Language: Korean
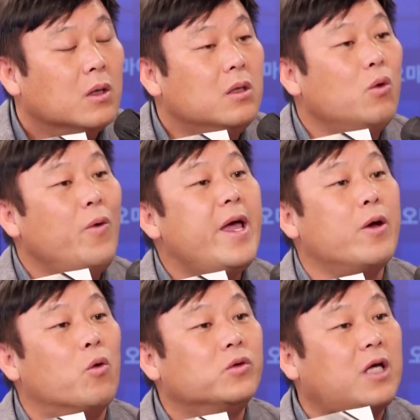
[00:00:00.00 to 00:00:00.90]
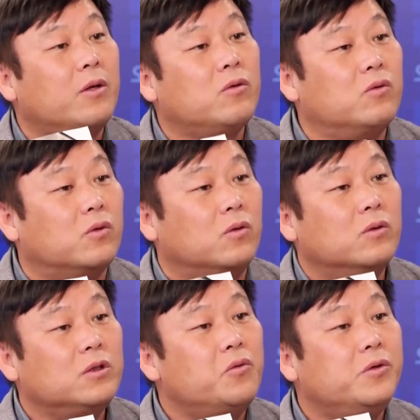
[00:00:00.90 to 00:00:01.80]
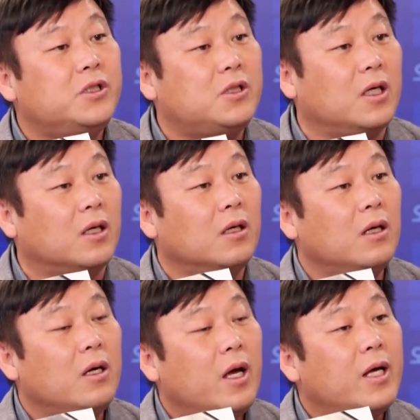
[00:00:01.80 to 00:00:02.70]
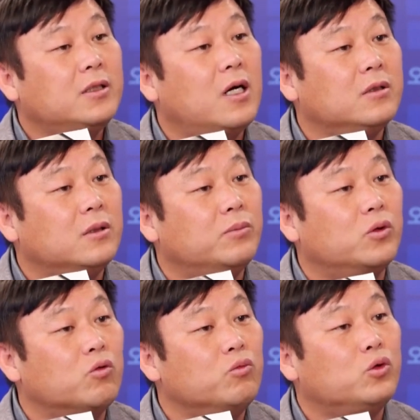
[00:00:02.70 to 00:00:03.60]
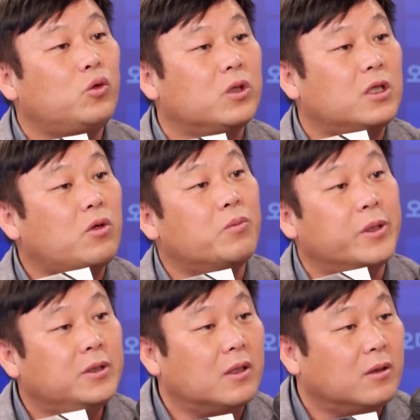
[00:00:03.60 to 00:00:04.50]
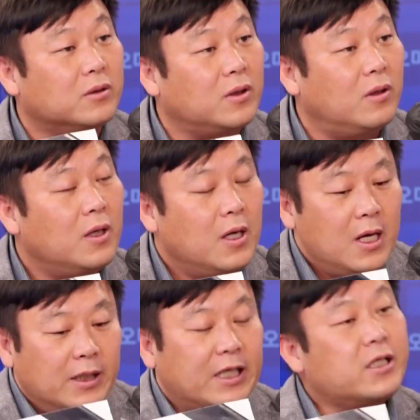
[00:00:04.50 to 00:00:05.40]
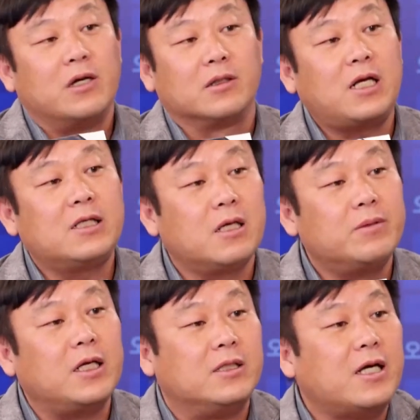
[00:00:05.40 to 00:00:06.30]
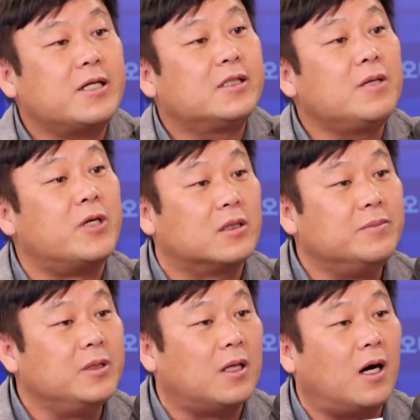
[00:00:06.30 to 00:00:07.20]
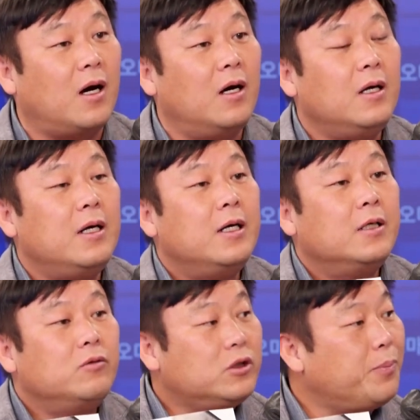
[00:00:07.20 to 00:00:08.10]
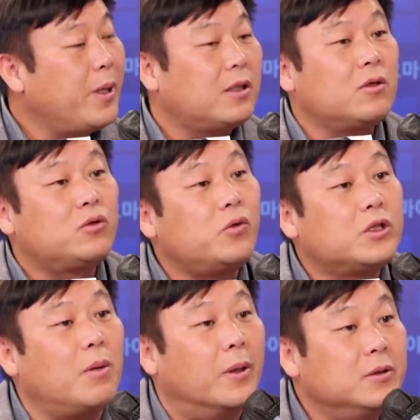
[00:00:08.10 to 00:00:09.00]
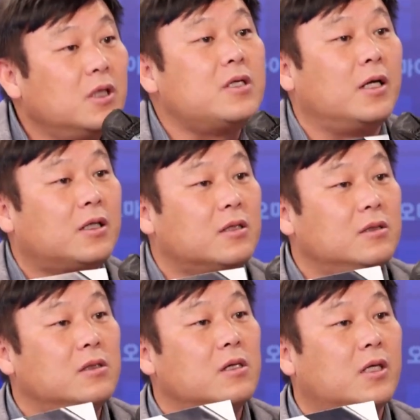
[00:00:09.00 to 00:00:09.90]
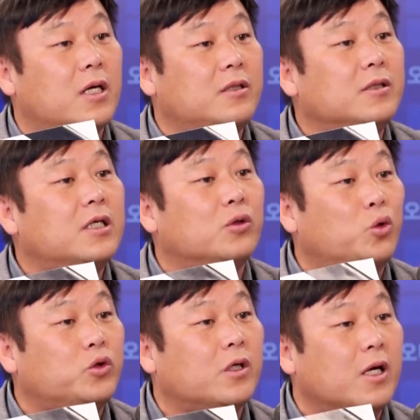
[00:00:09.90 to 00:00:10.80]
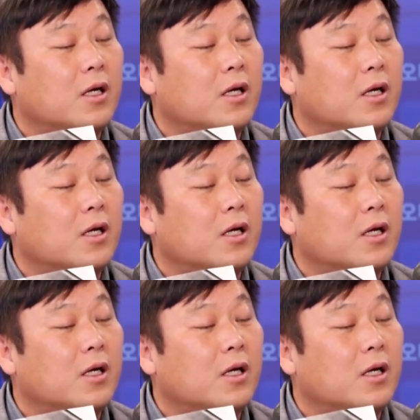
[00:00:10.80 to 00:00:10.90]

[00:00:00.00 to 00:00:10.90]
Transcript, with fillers: 그걸 왜 용산구, 서울시, 행정안전부, 국무총리, 대통령 뭐냐는 거죠. 음. 사실 경찰 측임보다 이 자들 책임 더 큽니다. 맞아요. 우리 집회할 네. 때도 서울시가 먼저 저한테 그렇게 선제적인 조치를